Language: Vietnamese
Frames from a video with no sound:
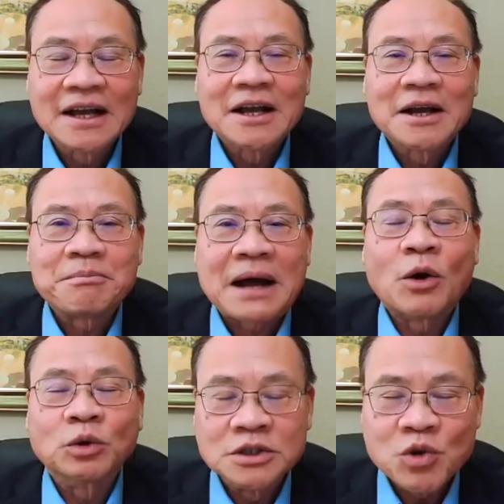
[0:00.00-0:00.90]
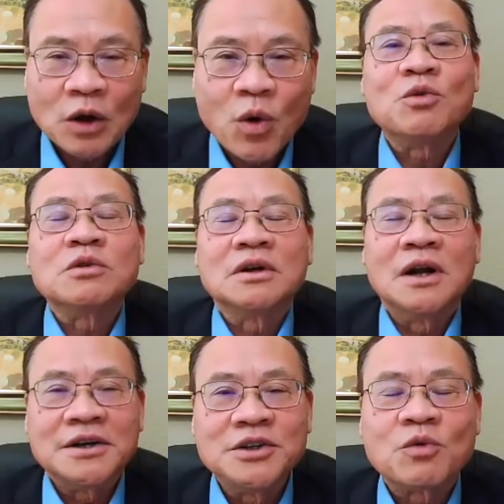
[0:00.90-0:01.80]
mà đầu tư ngoại quốc
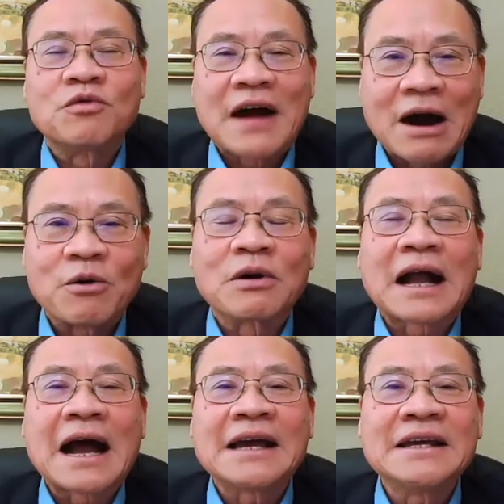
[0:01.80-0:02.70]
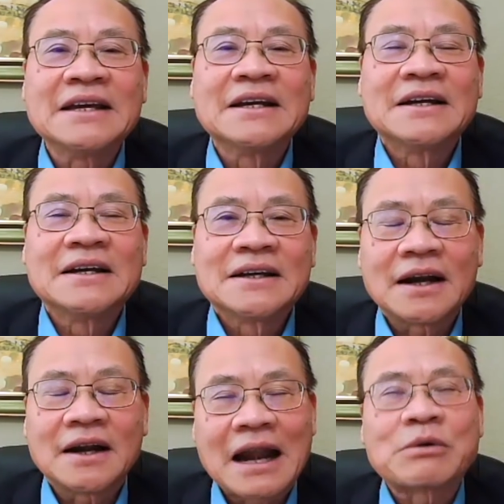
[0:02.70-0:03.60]
lợi dụng vào cái
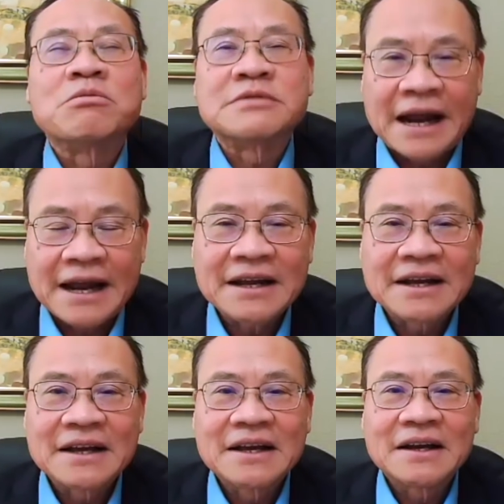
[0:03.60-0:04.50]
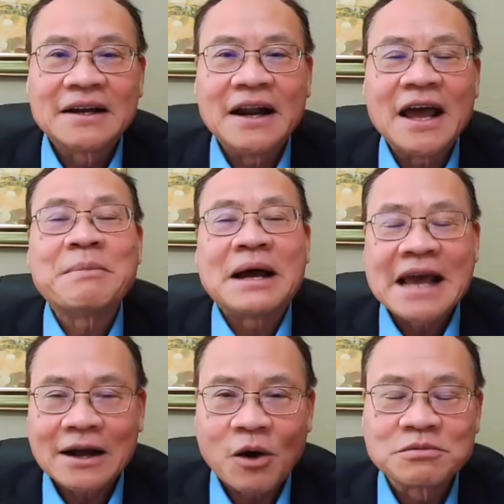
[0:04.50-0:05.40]
lao động rẻ để mà
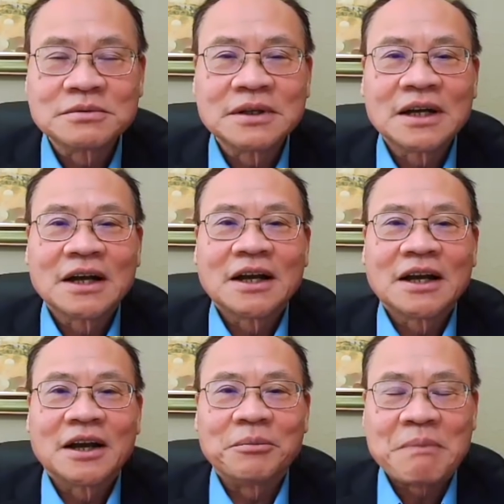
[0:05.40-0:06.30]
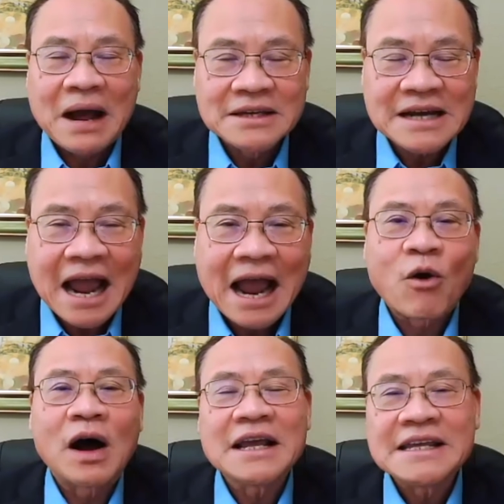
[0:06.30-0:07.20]
gia công mà những hàng
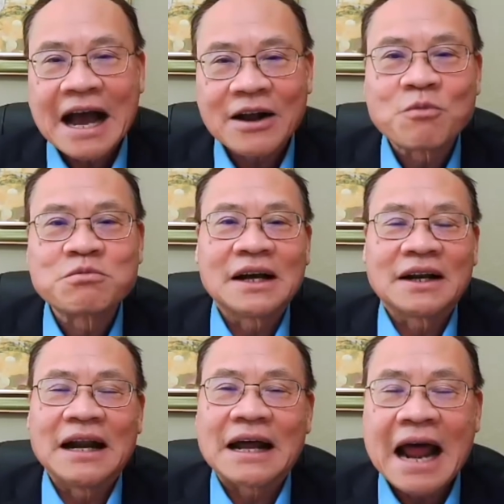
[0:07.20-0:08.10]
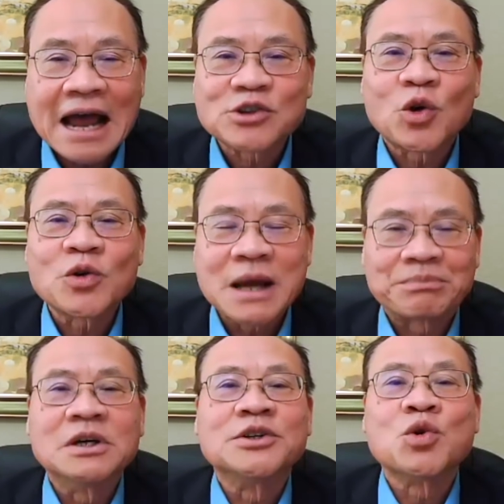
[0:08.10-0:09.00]
hóa để gia công là đa số
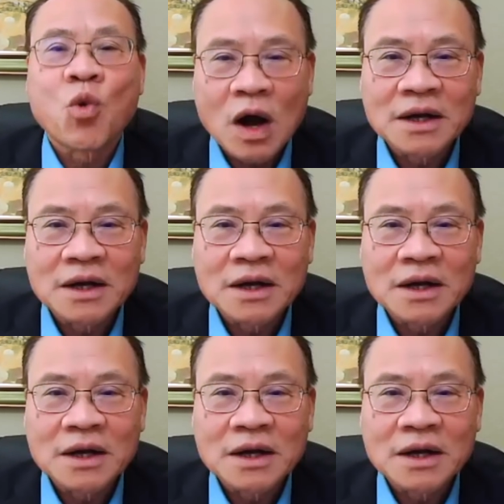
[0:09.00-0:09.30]
nhập từ Trung Quốc